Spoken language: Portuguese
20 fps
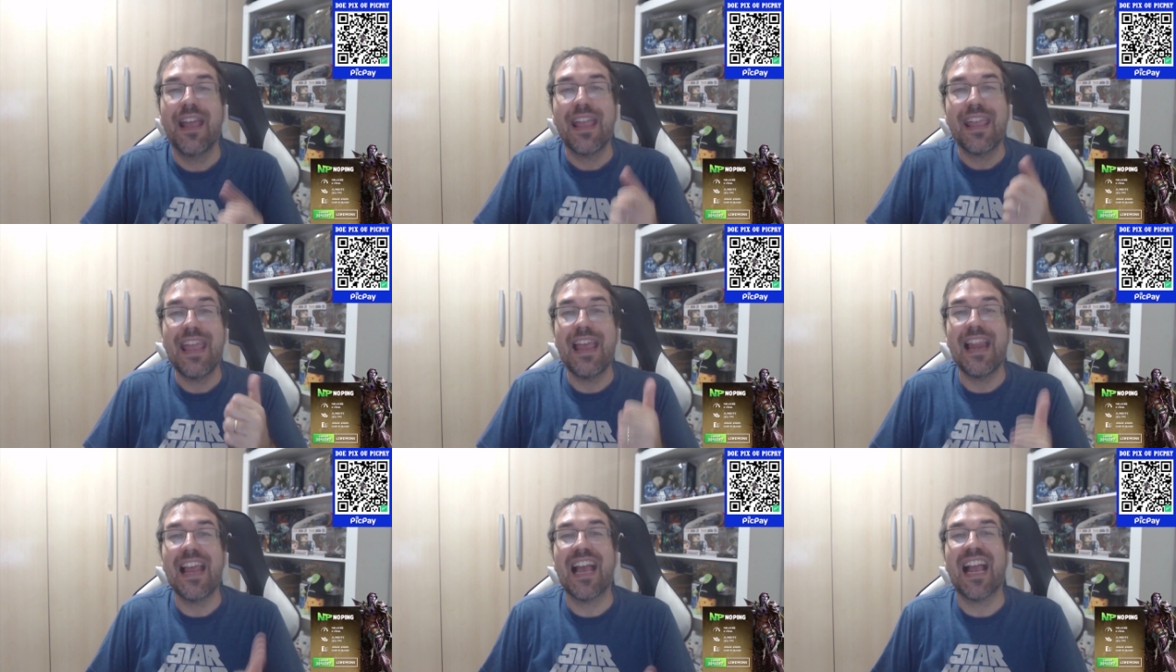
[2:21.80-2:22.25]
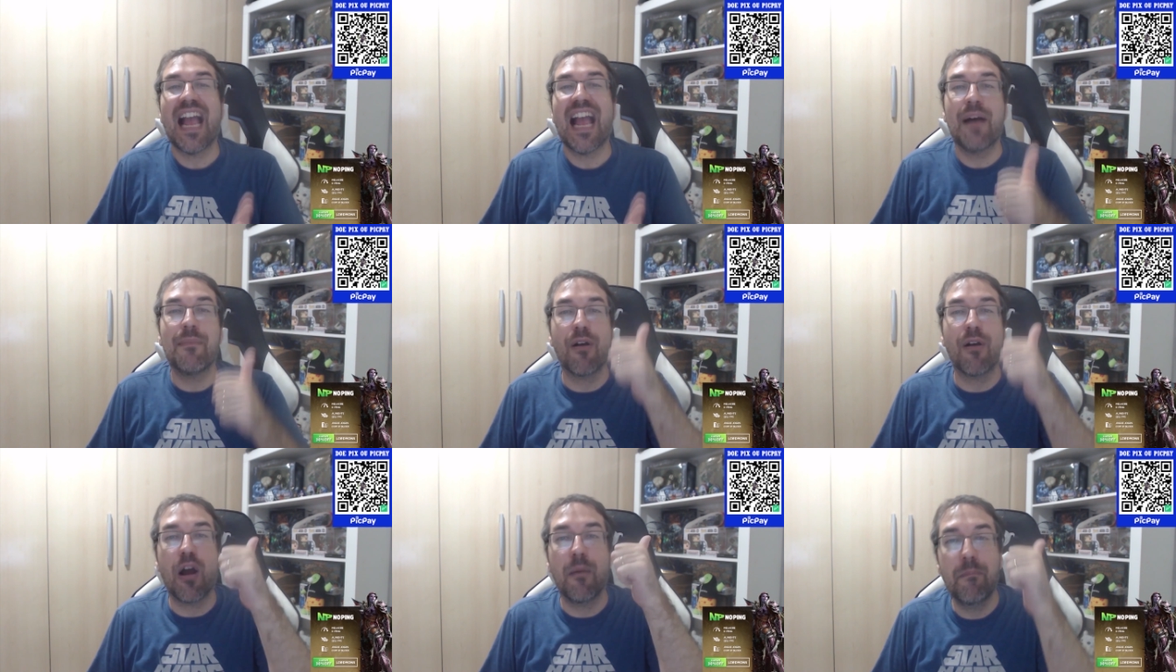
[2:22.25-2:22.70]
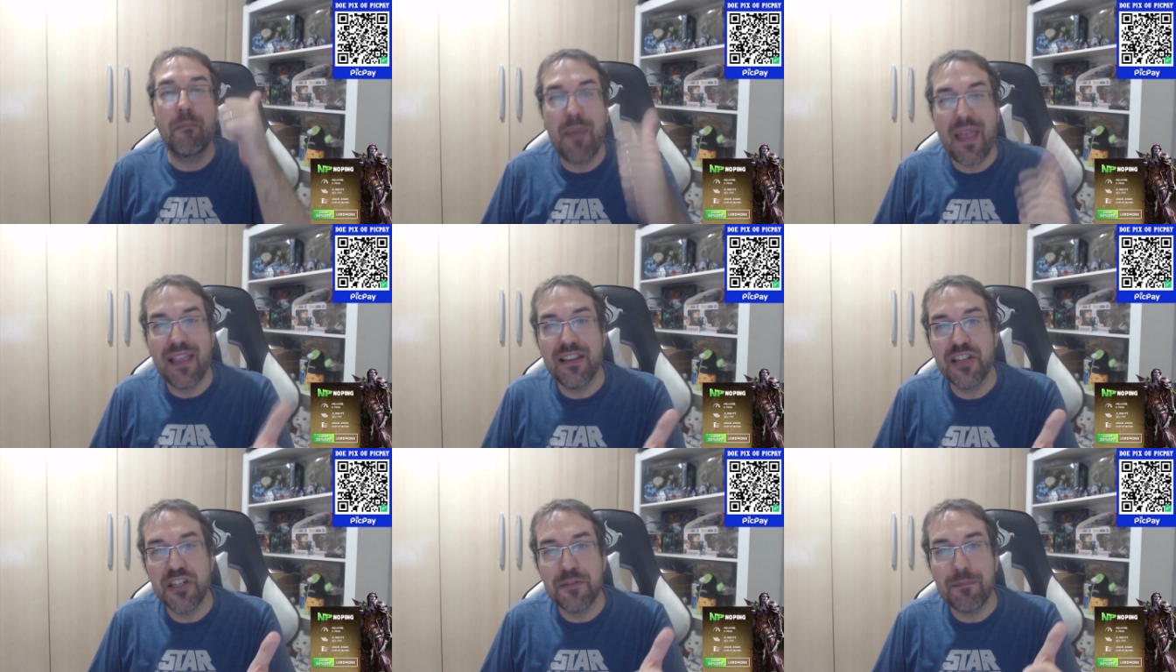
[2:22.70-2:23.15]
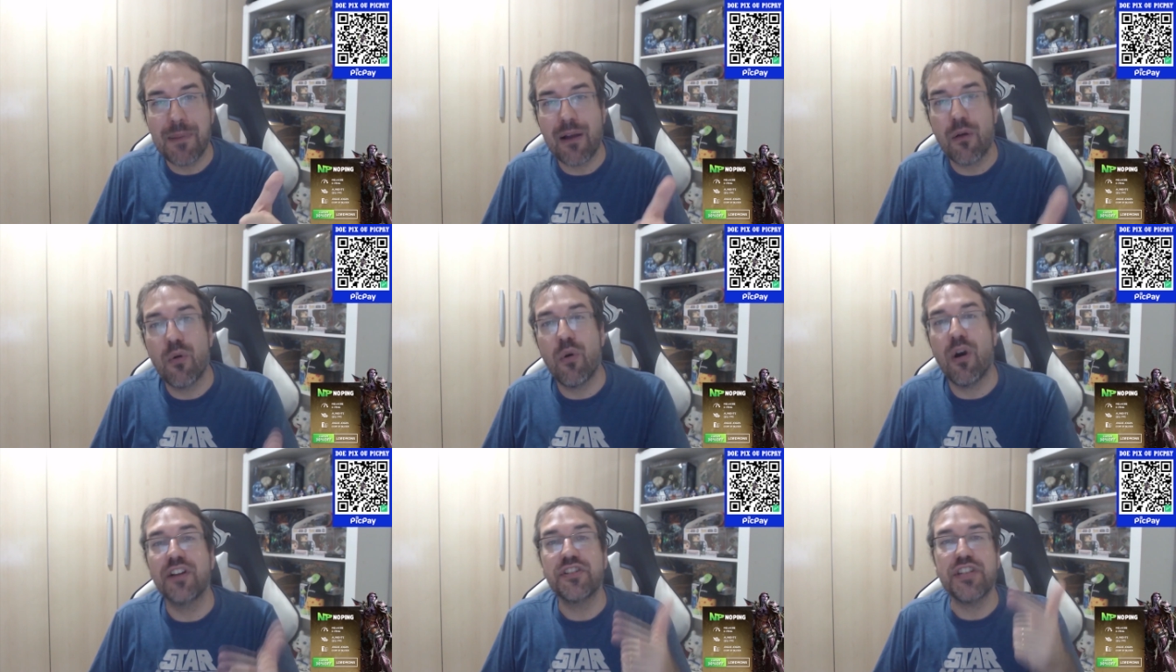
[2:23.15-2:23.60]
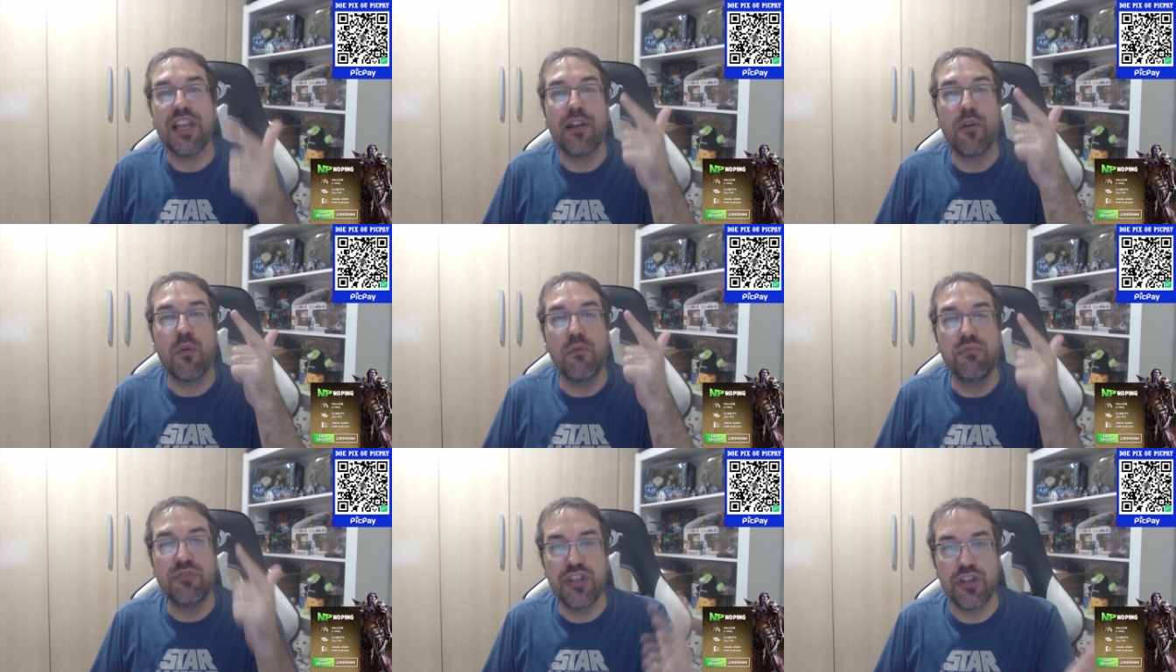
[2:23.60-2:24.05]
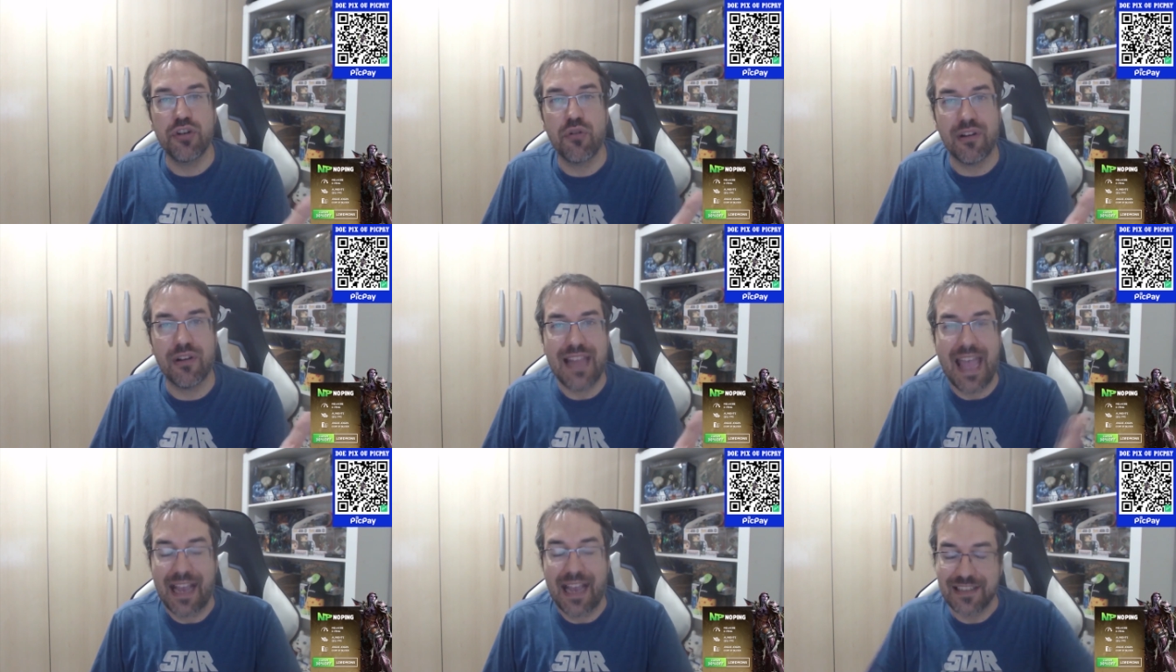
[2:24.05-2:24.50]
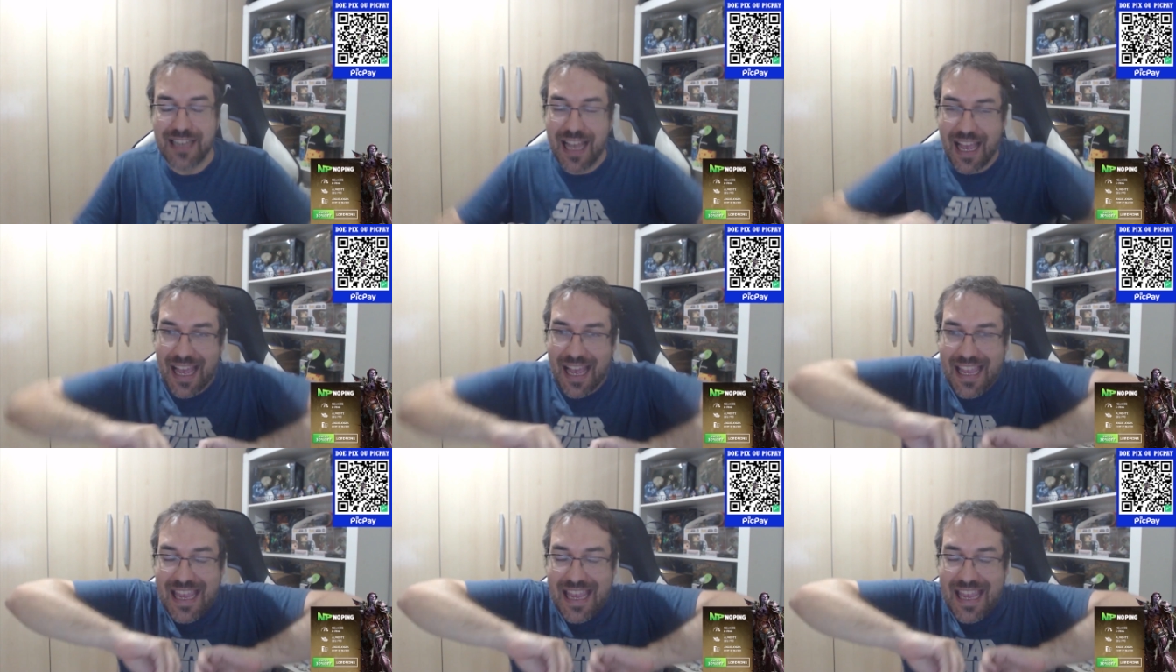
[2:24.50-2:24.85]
E ele acaba com a perda de pacote e com desconexo.